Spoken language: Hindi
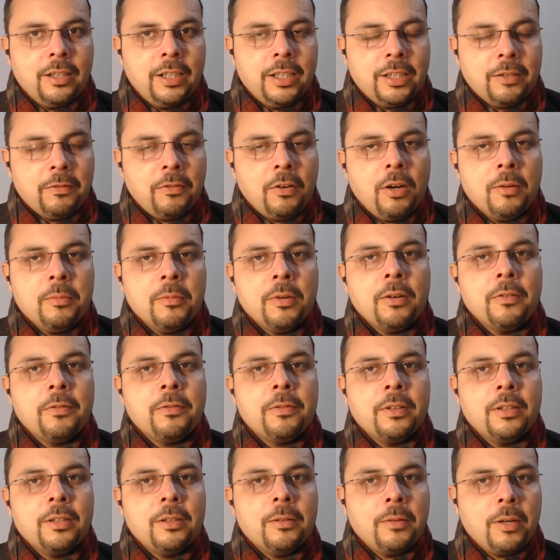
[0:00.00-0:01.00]
in the form
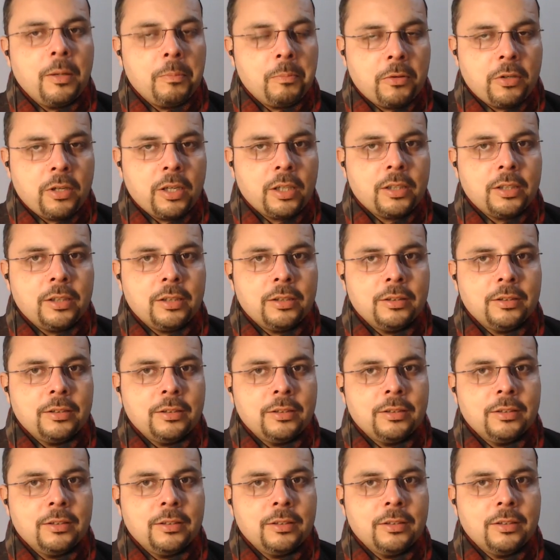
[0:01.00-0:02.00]
of a product
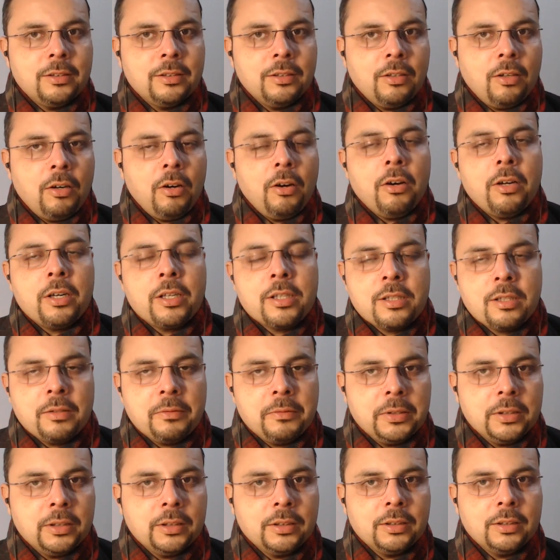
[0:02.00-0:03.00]
or a
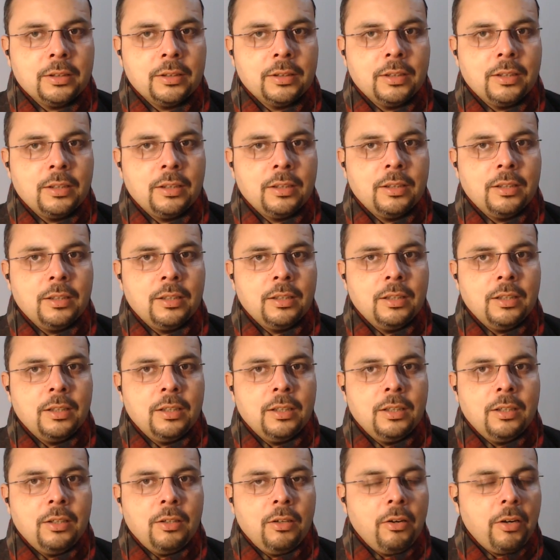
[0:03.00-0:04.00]
service
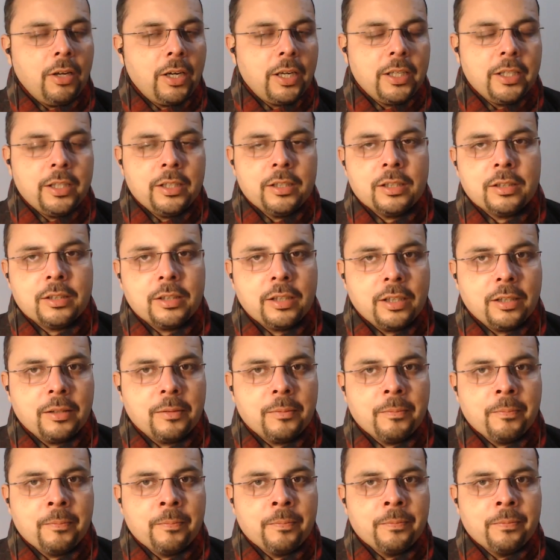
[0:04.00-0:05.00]
or any other thing,
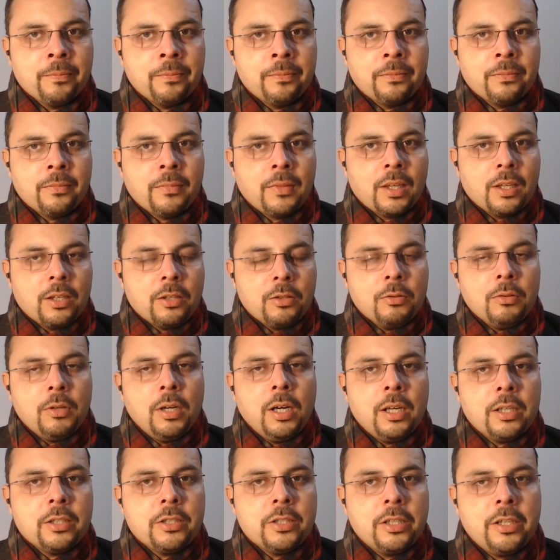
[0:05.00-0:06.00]
you
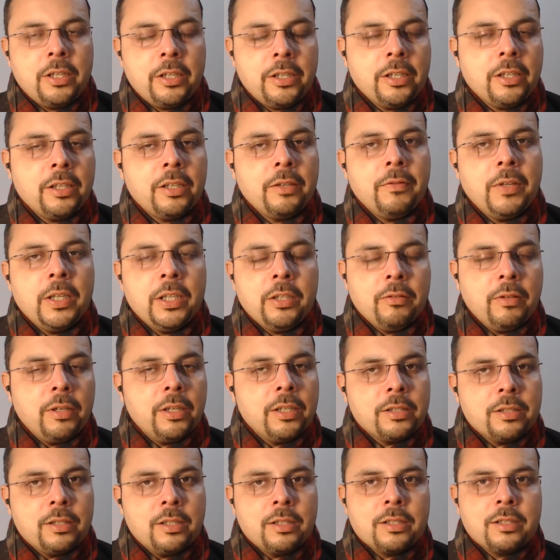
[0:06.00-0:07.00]
are generating revenue and
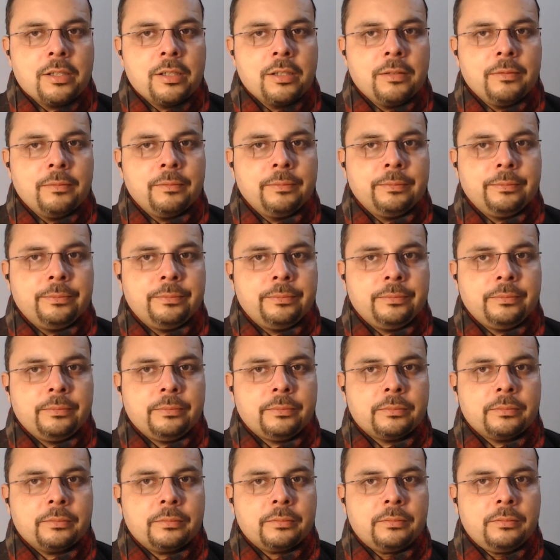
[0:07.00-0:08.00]
results.
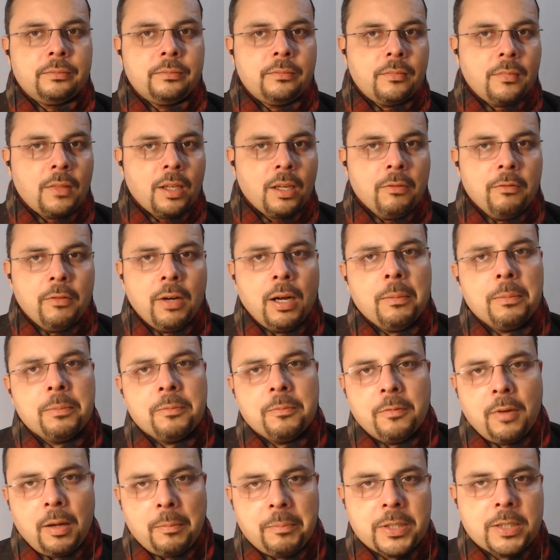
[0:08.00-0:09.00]

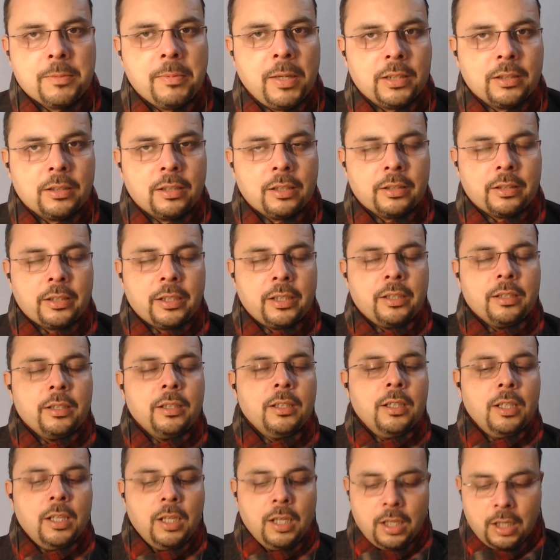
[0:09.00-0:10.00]
वाप, वापस बात करते हैं
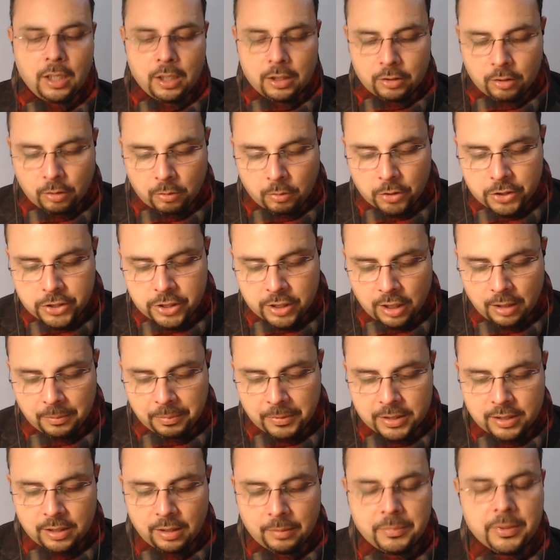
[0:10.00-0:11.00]
तो क्वेश्चन
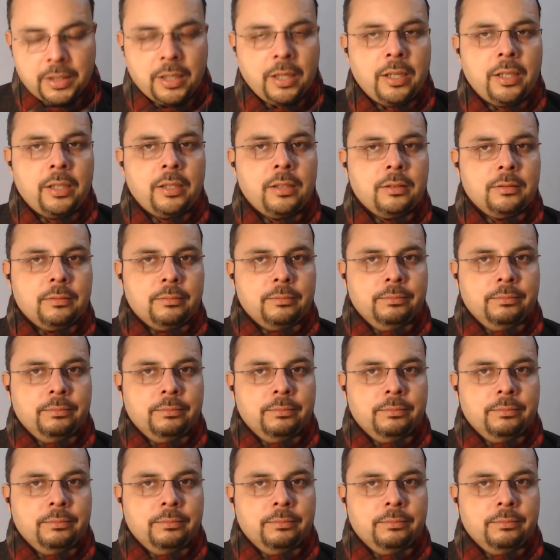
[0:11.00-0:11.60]
आपके सामने आया